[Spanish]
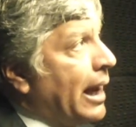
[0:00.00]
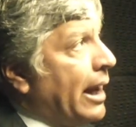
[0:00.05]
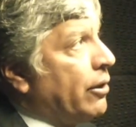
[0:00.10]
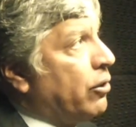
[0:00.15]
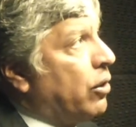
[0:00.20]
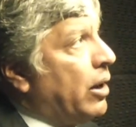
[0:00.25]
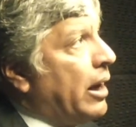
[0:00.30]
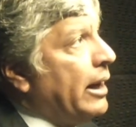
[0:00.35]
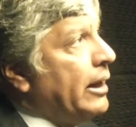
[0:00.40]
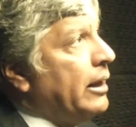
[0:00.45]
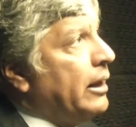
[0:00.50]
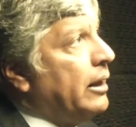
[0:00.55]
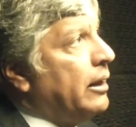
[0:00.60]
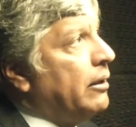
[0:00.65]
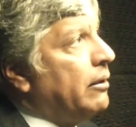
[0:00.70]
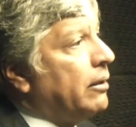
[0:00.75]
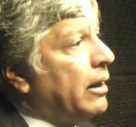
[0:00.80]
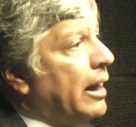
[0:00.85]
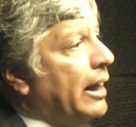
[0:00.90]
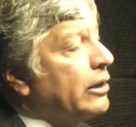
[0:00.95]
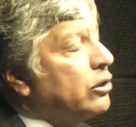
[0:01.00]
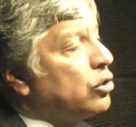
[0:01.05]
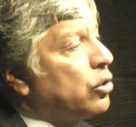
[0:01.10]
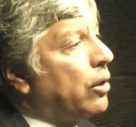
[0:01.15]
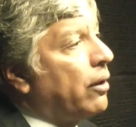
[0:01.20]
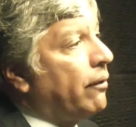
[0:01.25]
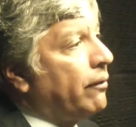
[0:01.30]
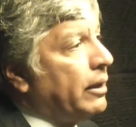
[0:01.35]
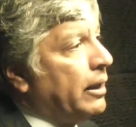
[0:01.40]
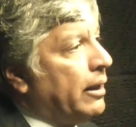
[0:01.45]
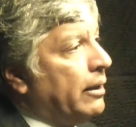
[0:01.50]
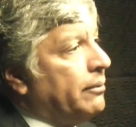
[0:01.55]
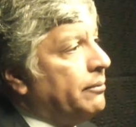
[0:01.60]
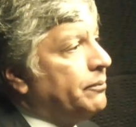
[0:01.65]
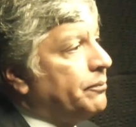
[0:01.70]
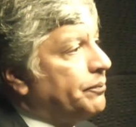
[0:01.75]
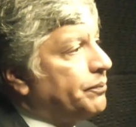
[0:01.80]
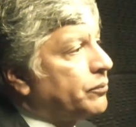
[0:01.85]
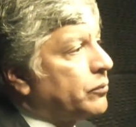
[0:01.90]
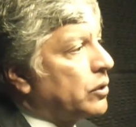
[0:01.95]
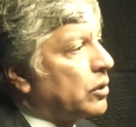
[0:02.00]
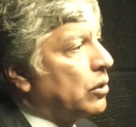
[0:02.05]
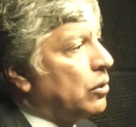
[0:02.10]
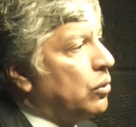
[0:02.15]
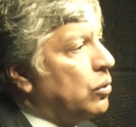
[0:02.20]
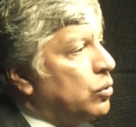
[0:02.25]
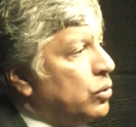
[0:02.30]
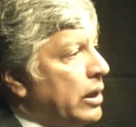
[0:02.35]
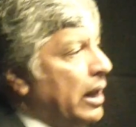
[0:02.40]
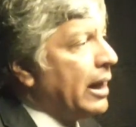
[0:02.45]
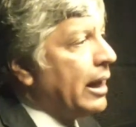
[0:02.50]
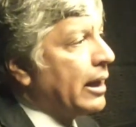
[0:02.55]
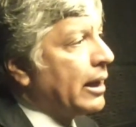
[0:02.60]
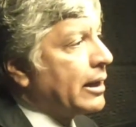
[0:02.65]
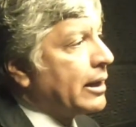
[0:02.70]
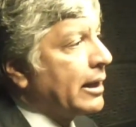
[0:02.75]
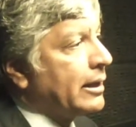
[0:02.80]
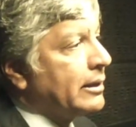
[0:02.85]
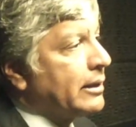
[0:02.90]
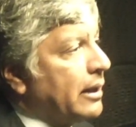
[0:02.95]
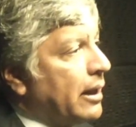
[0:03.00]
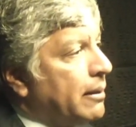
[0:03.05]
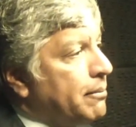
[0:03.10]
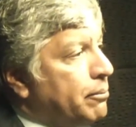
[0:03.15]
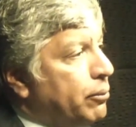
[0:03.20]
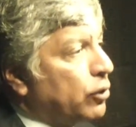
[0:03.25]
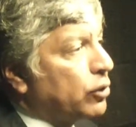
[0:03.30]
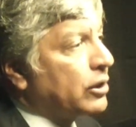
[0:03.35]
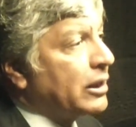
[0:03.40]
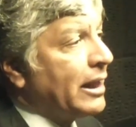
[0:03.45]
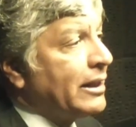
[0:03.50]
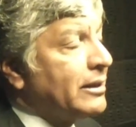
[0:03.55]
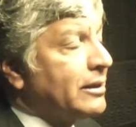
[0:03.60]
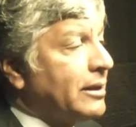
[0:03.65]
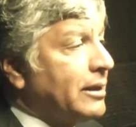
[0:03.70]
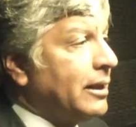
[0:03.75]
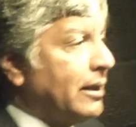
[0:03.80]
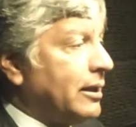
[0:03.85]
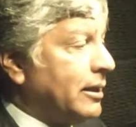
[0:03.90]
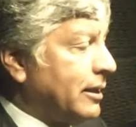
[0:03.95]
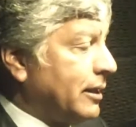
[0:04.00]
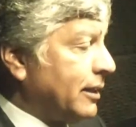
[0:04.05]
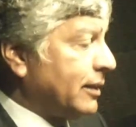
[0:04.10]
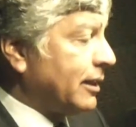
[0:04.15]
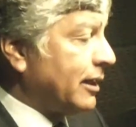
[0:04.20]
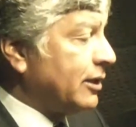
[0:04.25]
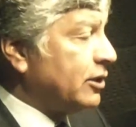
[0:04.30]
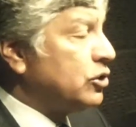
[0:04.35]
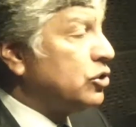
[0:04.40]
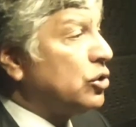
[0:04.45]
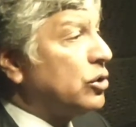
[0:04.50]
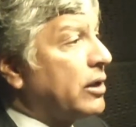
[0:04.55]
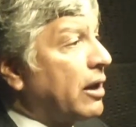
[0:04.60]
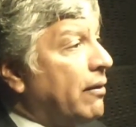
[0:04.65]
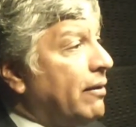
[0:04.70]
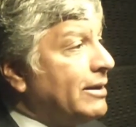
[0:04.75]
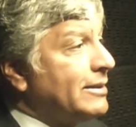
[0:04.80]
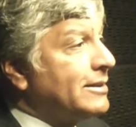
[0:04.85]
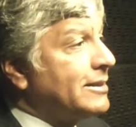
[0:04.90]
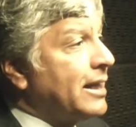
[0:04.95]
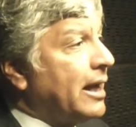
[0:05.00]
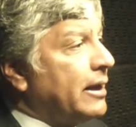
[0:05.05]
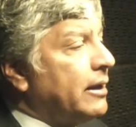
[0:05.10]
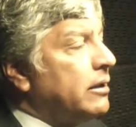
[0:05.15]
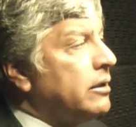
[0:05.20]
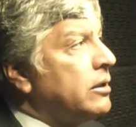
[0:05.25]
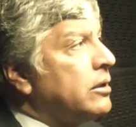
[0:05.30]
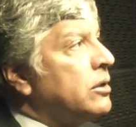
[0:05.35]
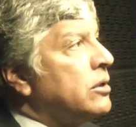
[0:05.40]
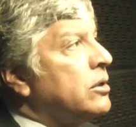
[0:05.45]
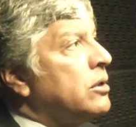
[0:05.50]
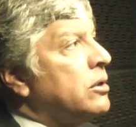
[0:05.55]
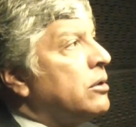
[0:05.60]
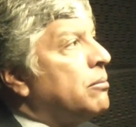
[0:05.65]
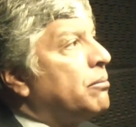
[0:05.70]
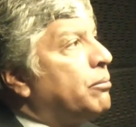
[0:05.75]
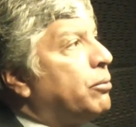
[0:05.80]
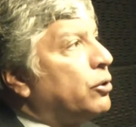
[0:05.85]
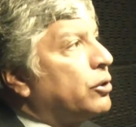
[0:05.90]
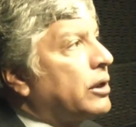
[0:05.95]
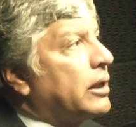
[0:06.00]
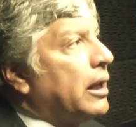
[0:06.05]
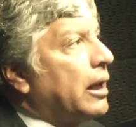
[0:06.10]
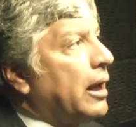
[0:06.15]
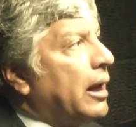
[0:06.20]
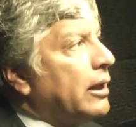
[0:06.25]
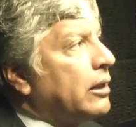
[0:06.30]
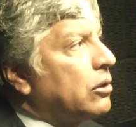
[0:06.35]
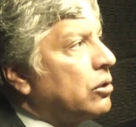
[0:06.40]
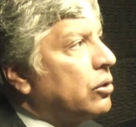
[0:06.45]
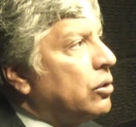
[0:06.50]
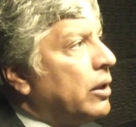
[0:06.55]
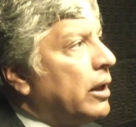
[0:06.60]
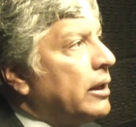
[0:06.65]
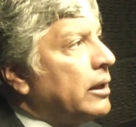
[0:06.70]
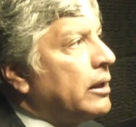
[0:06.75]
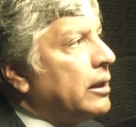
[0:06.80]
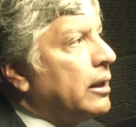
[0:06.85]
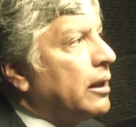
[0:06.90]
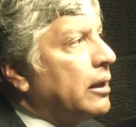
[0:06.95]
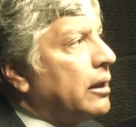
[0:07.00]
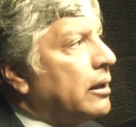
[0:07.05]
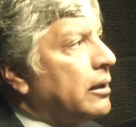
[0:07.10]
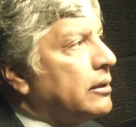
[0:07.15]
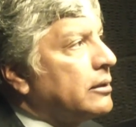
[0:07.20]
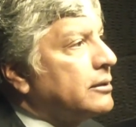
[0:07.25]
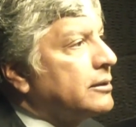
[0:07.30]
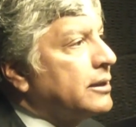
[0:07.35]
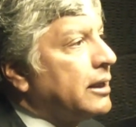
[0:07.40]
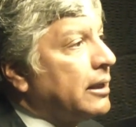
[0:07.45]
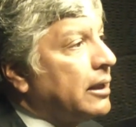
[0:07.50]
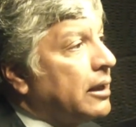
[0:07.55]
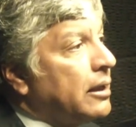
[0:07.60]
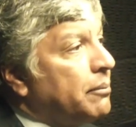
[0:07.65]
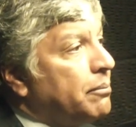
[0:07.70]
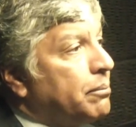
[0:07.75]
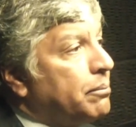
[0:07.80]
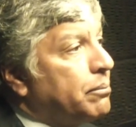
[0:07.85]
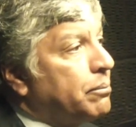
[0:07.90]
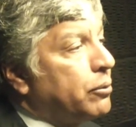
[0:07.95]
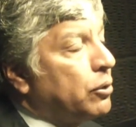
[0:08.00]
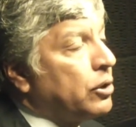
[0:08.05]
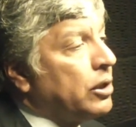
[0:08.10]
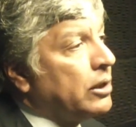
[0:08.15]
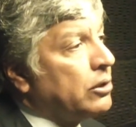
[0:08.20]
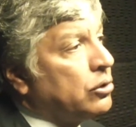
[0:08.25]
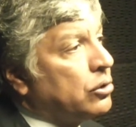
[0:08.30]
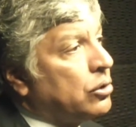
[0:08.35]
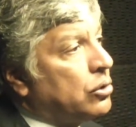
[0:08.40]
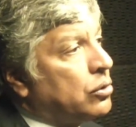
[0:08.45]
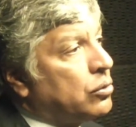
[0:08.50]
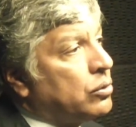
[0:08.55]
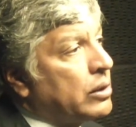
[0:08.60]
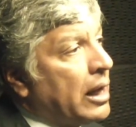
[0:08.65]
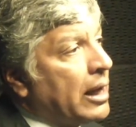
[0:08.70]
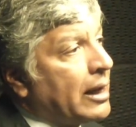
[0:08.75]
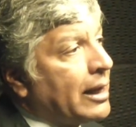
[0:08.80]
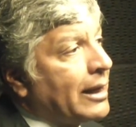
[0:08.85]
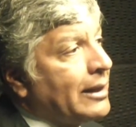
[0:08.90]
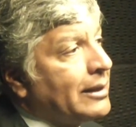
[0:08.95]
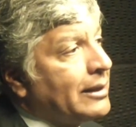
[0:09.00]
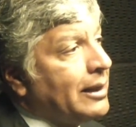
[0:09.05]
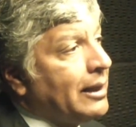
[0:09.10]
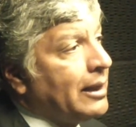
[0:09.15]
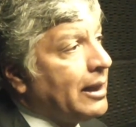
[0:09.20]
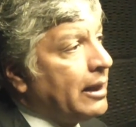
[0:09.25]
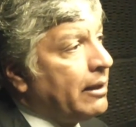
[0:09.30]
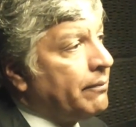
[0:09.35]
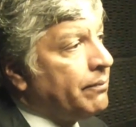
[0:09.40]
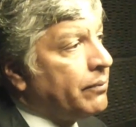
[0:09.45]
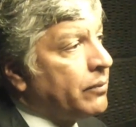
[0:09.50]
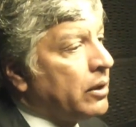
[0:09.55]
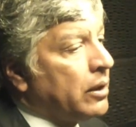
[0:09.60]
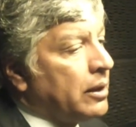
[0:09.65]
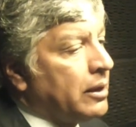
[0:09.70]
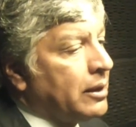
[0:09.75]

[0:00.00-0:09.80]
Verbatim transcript: claro, hay, hay todavía una cantidad importante de trecho que avanzar, porque a esto hay que seguir poniendo una cantidad